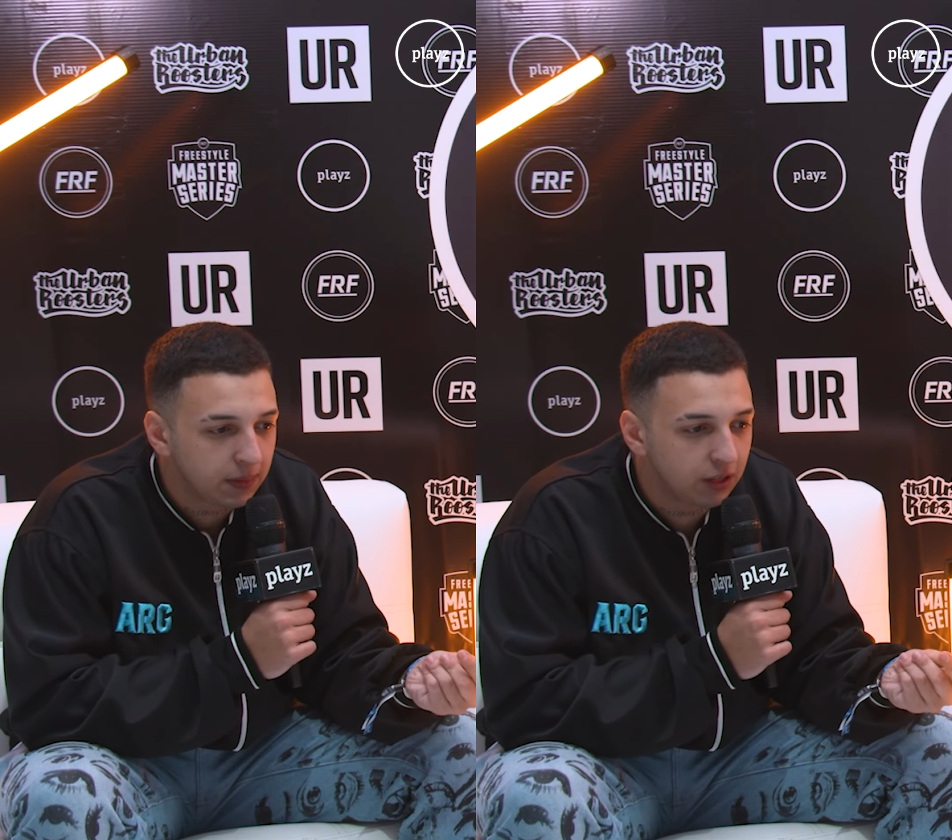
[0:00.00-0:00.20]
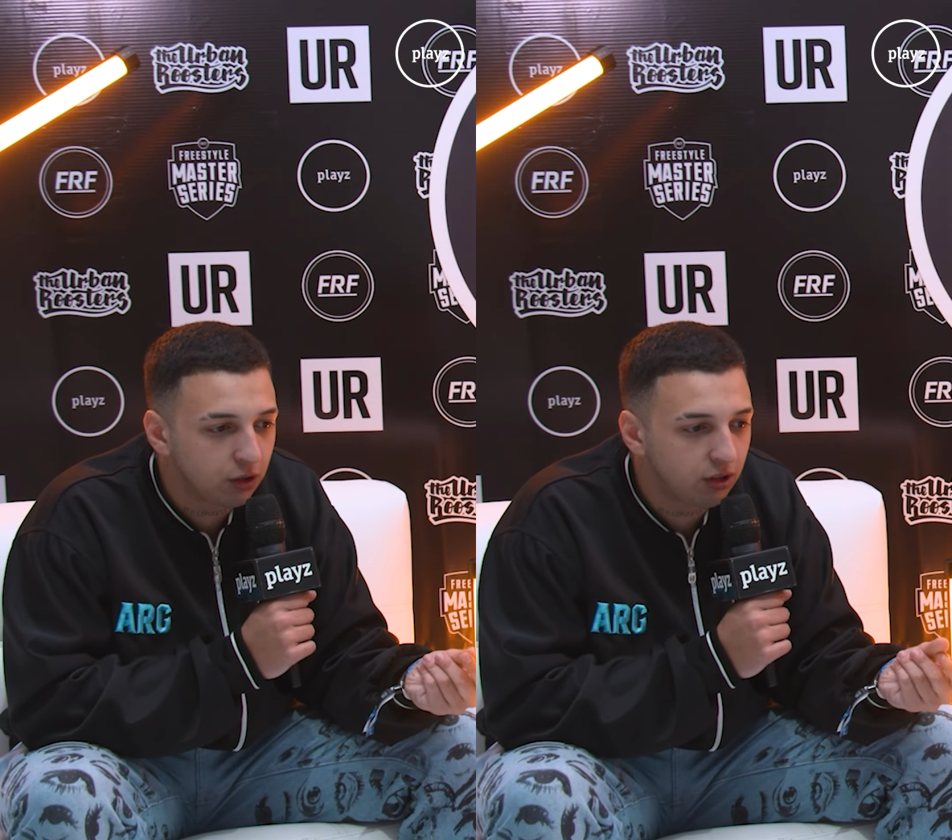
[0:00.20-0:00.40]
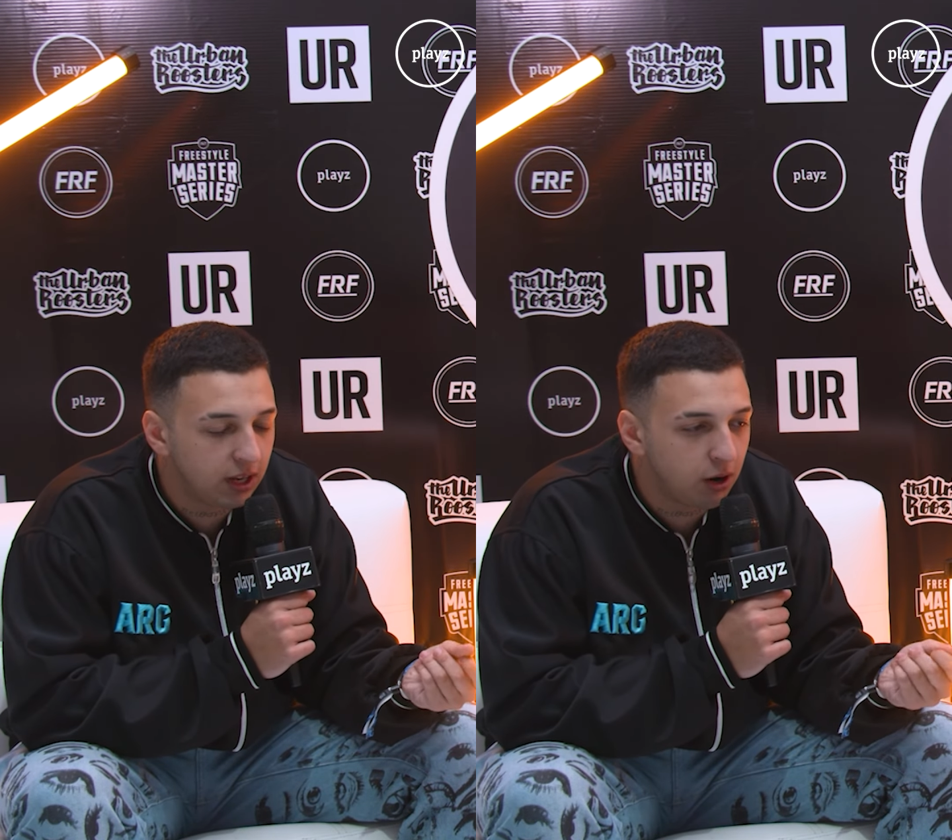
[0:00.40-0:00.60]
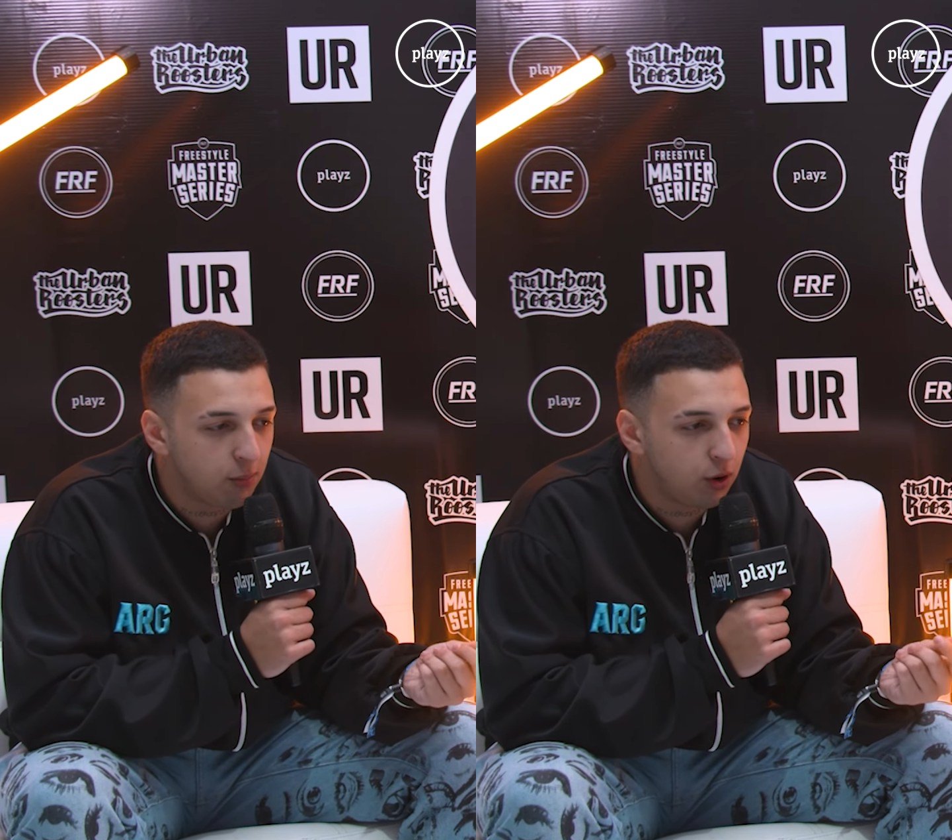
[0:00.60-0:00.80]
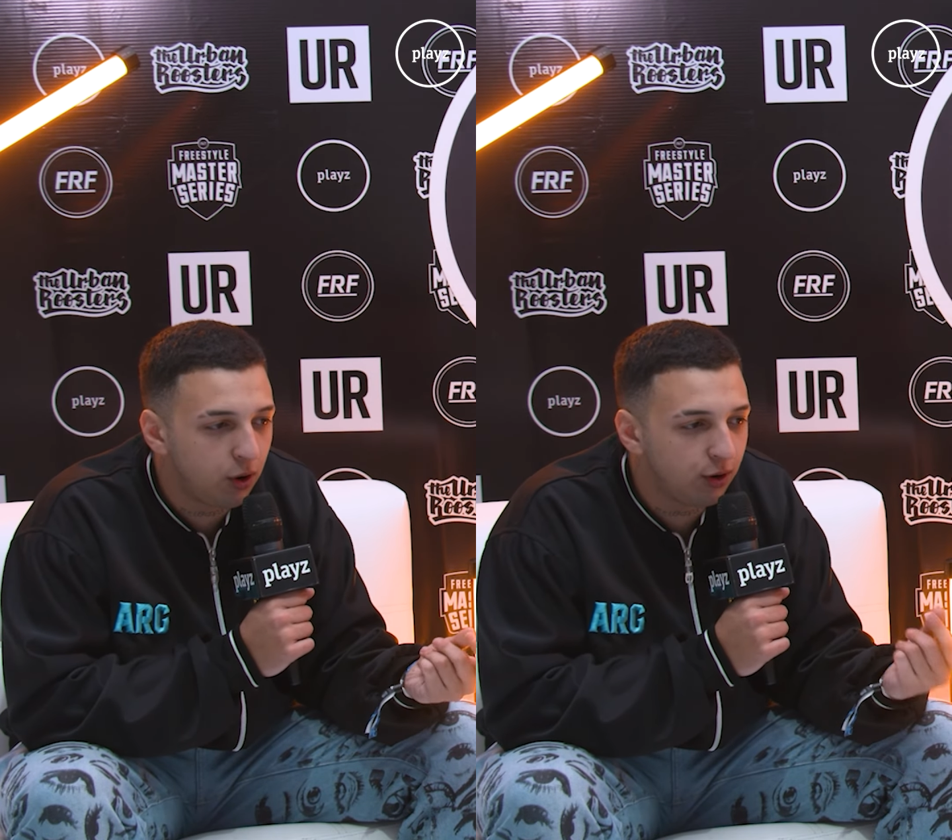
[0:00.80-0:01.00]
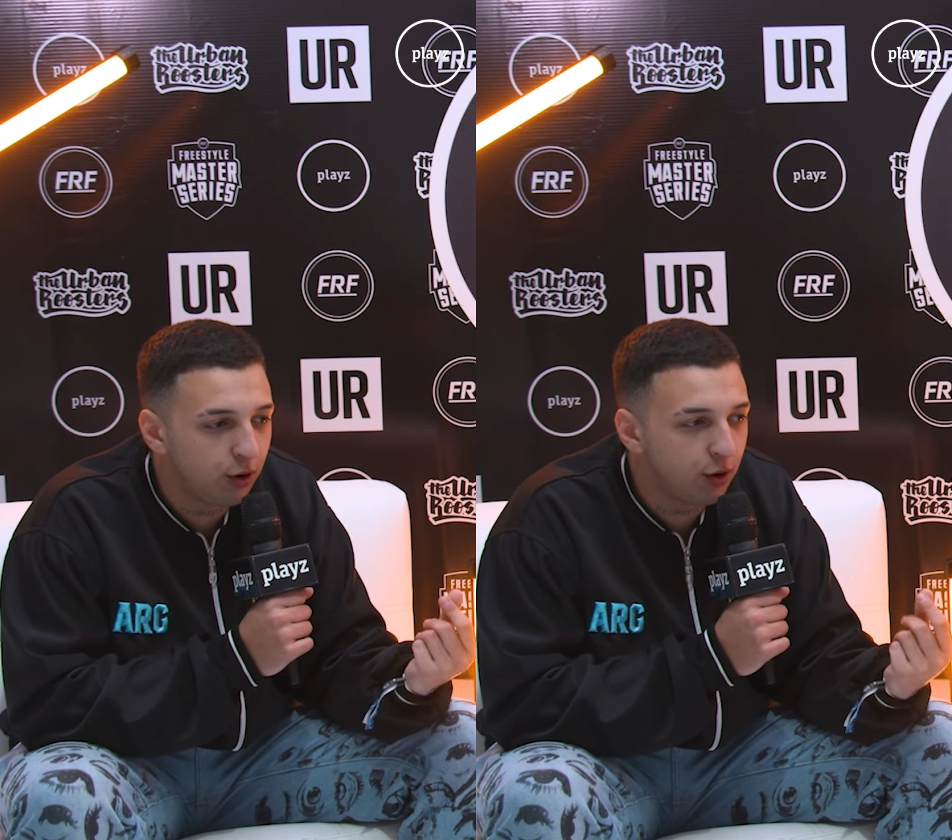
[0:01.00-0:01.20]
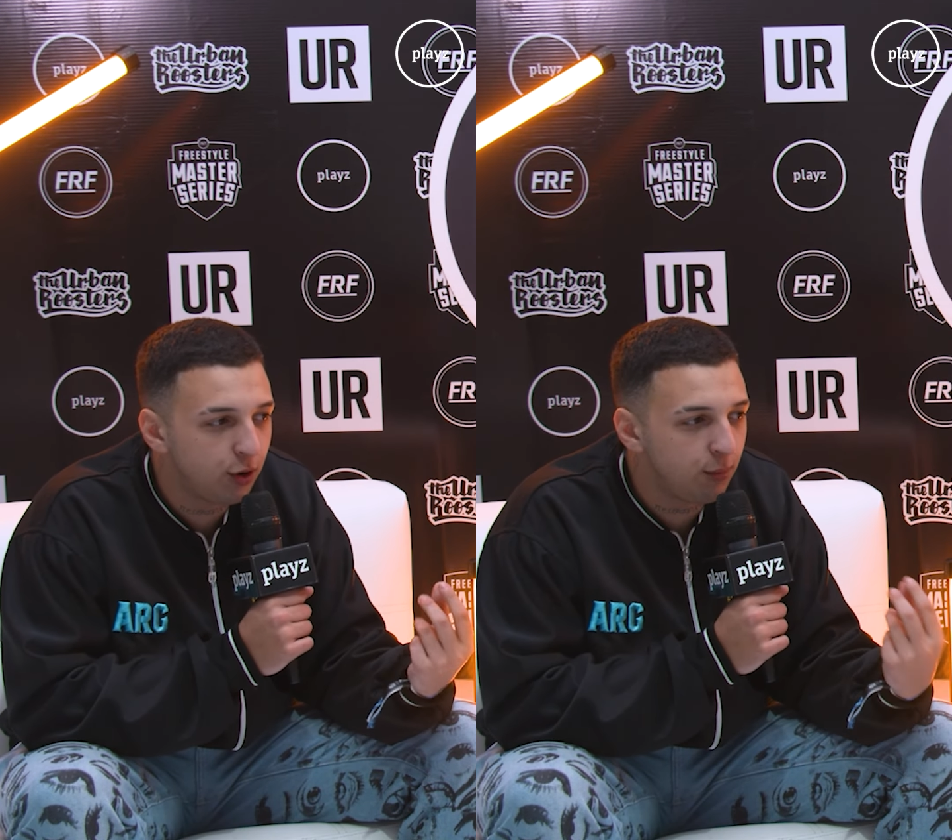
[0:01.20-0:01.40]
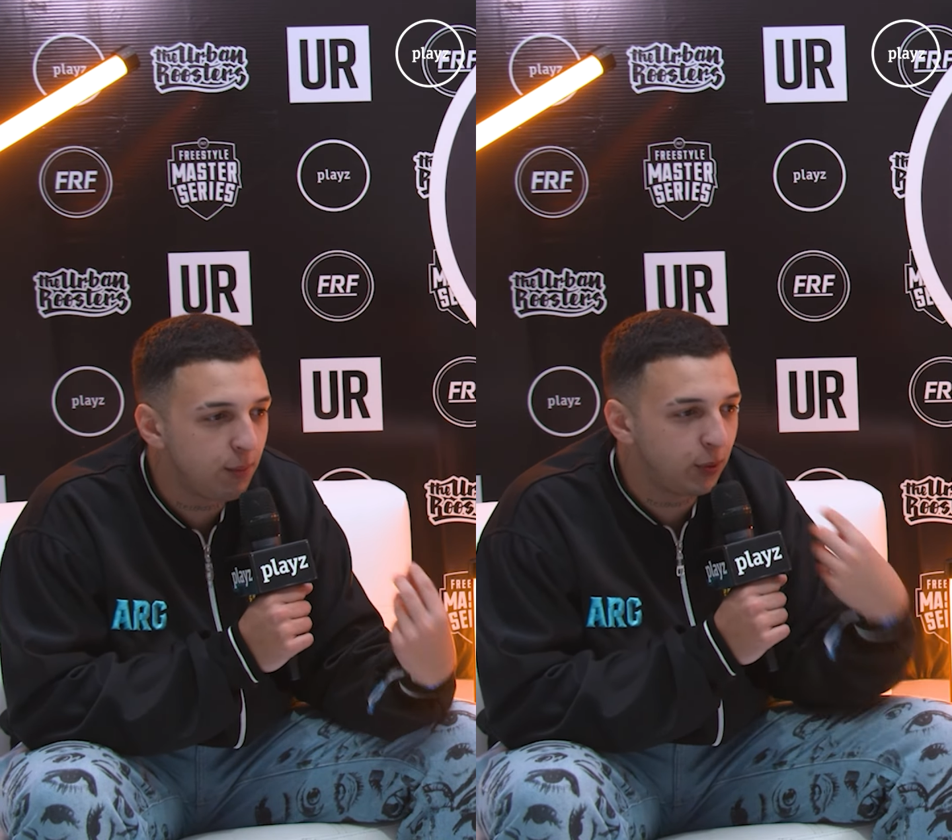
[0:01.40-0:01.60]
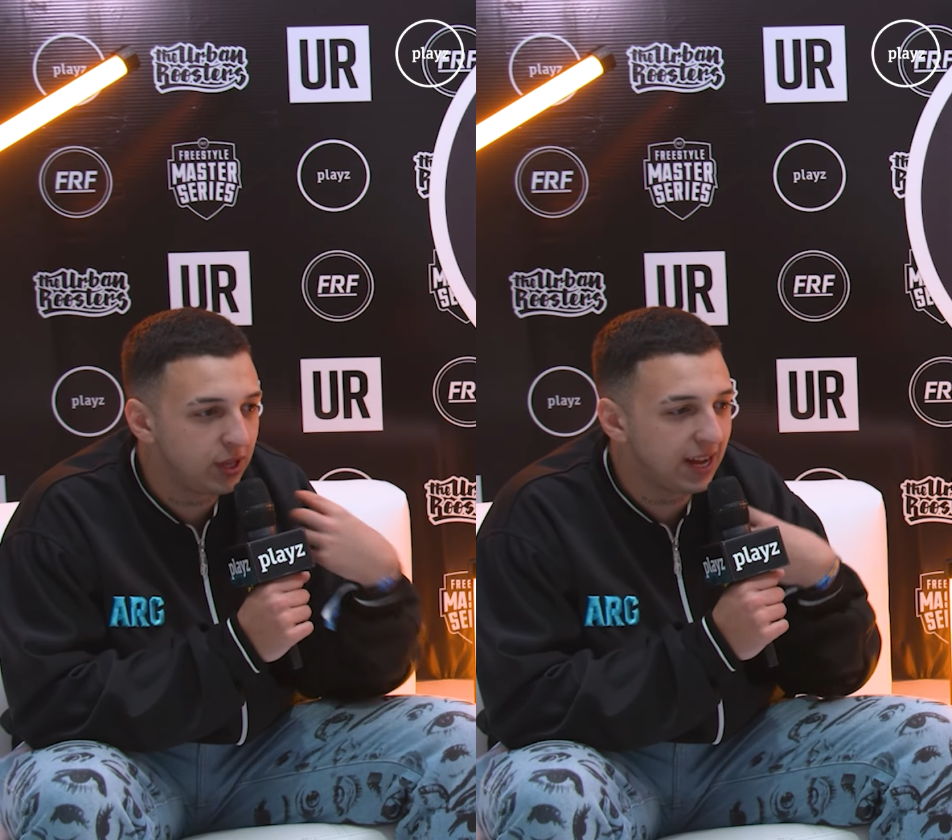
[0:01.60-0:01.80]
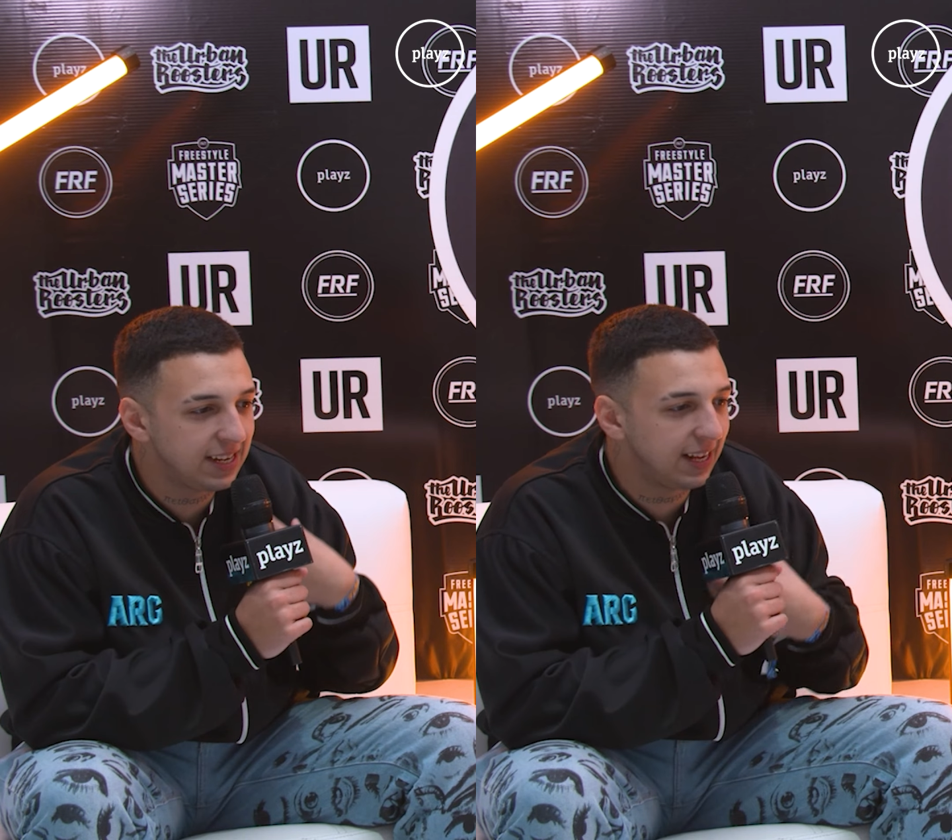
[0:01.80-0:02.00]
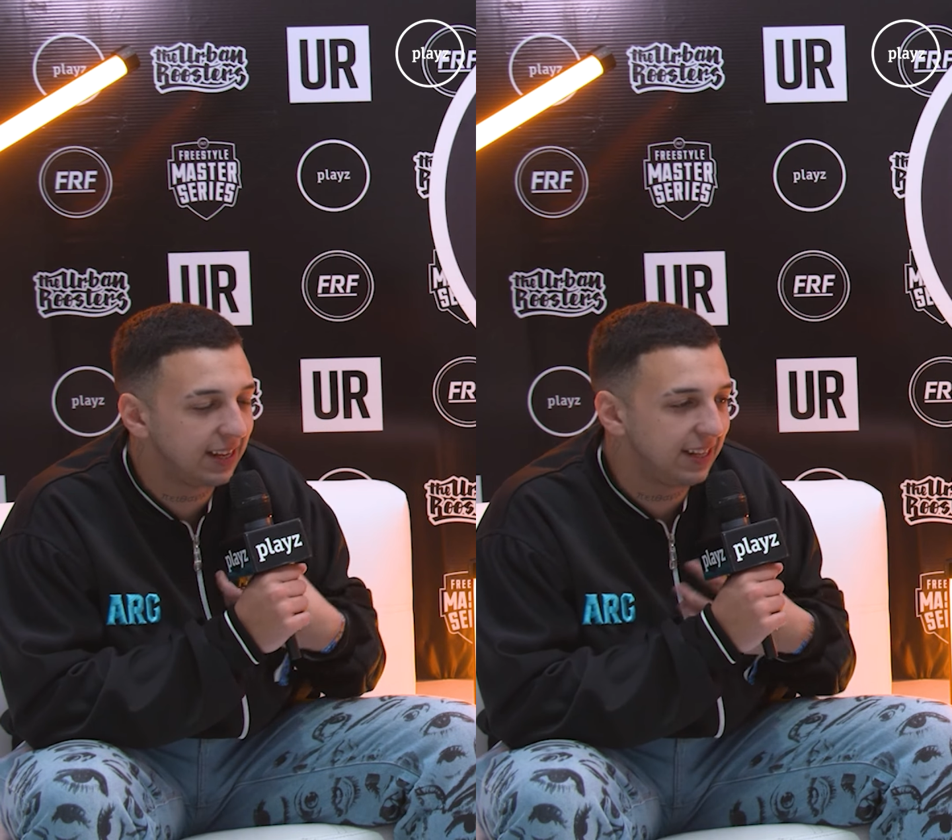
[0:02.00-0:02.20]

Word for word: Entonces era como, no, no me podía ni,